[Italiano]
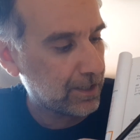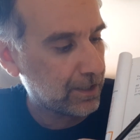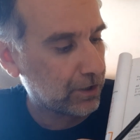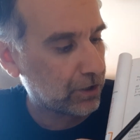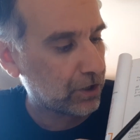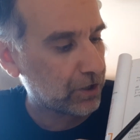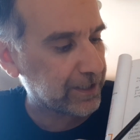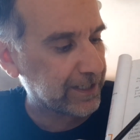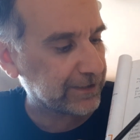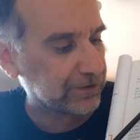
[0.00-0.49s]

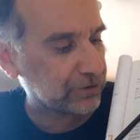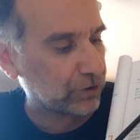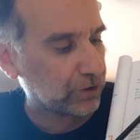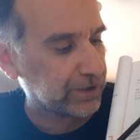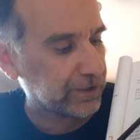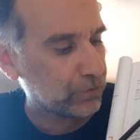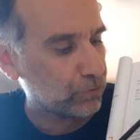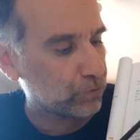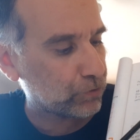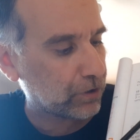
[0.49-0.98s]
Col resto
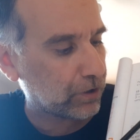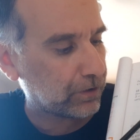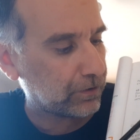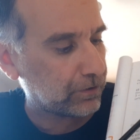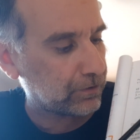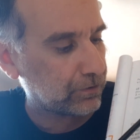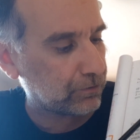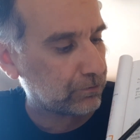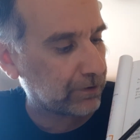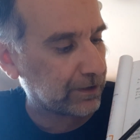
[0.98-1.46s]
di 1
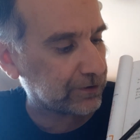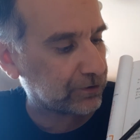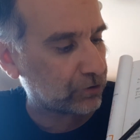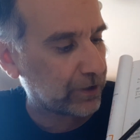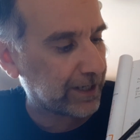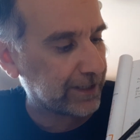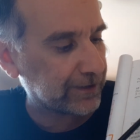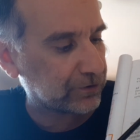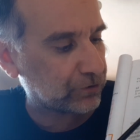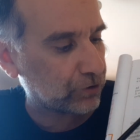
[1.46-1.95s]
questo
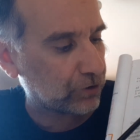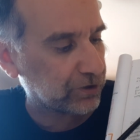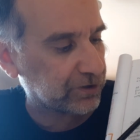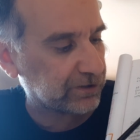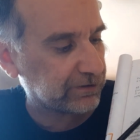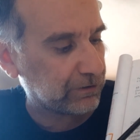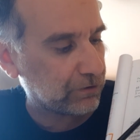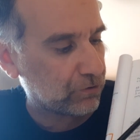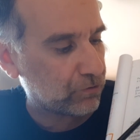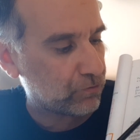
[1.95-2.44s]
resto lo
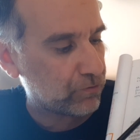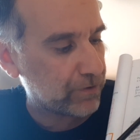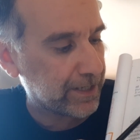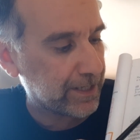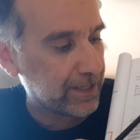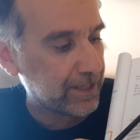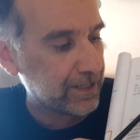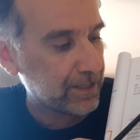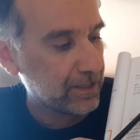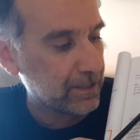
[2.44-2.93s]
scrivo
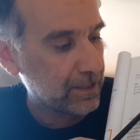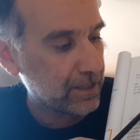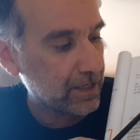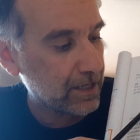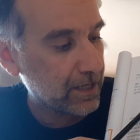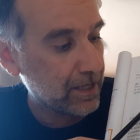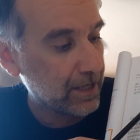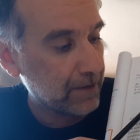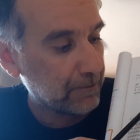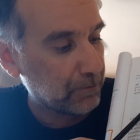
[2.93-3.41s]
qui,
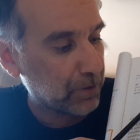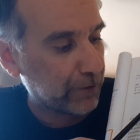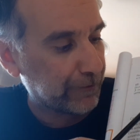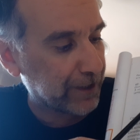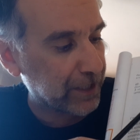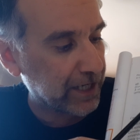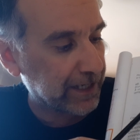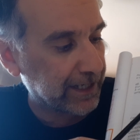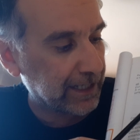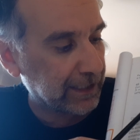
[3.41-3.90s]
poi
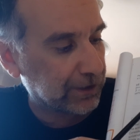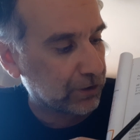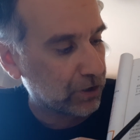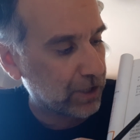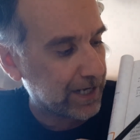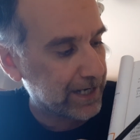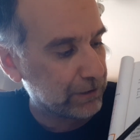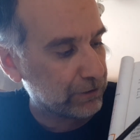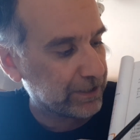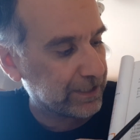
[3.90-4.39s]
vado a
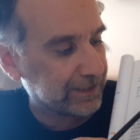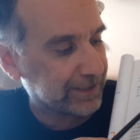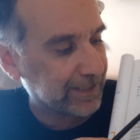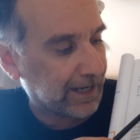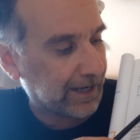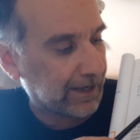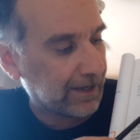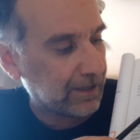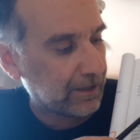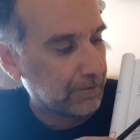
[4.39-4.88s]
calcolare
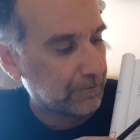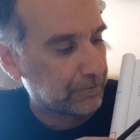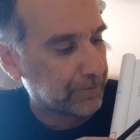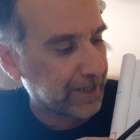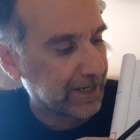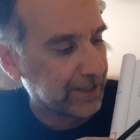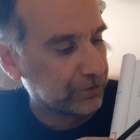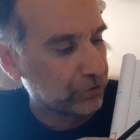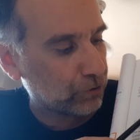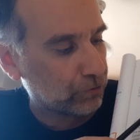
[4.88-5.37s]
l'unità,
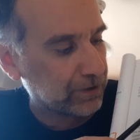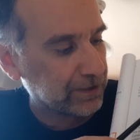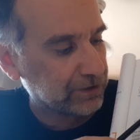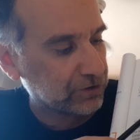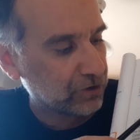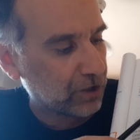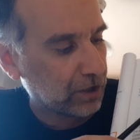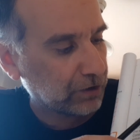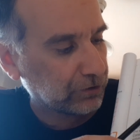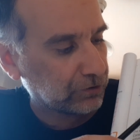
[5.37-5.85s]
prendo
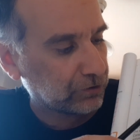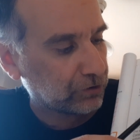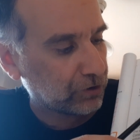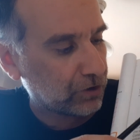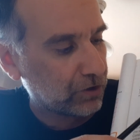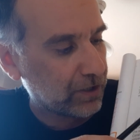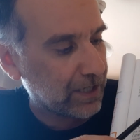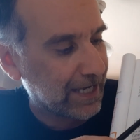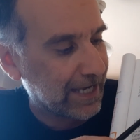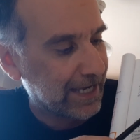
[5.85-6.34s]
questo
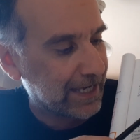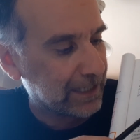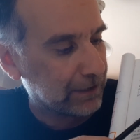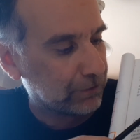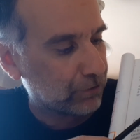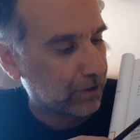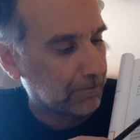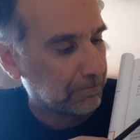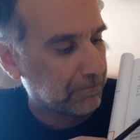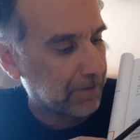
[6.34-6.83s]
8 e
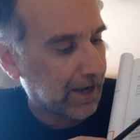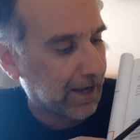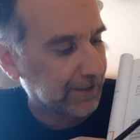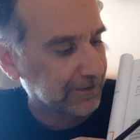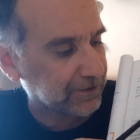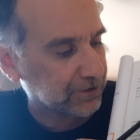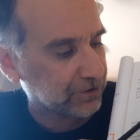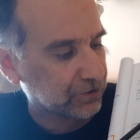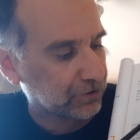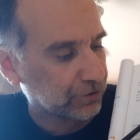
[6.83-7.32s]
lo
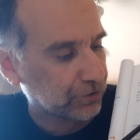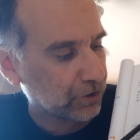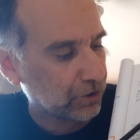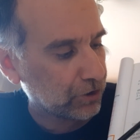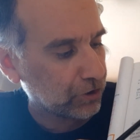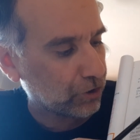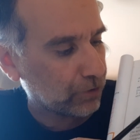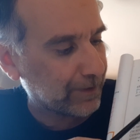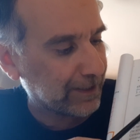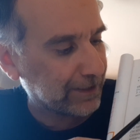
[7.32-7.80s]

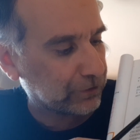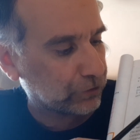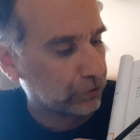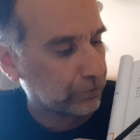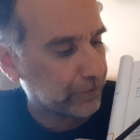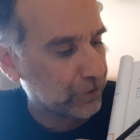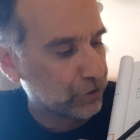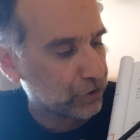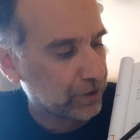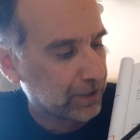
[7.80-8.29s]
abbasso, lo metto
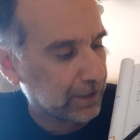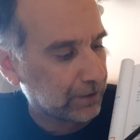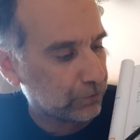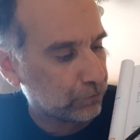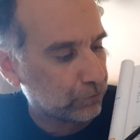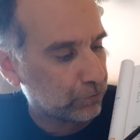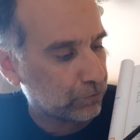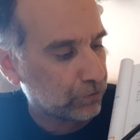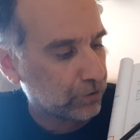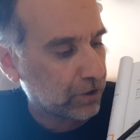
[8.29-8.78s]
vicino
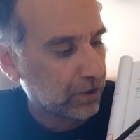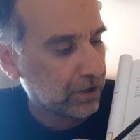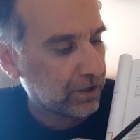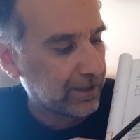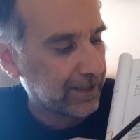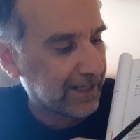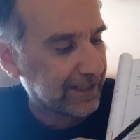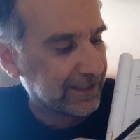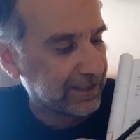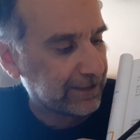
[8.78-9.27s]

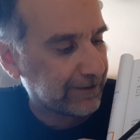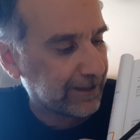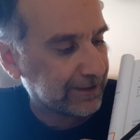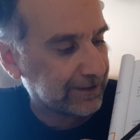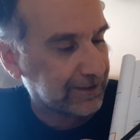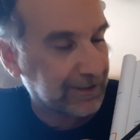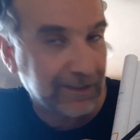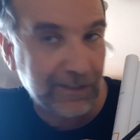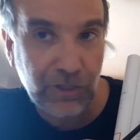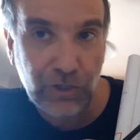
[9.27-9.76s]
all'1 e
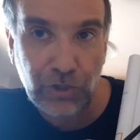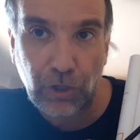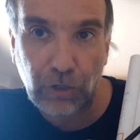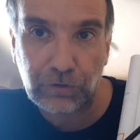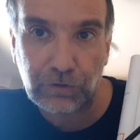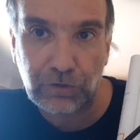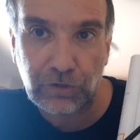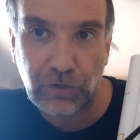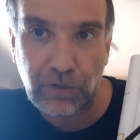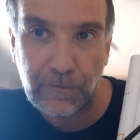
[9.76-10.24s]
diventa
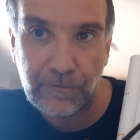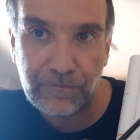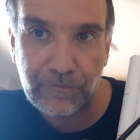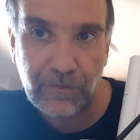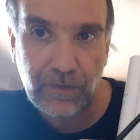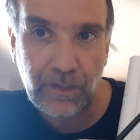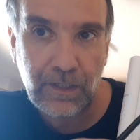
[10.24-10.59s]
18.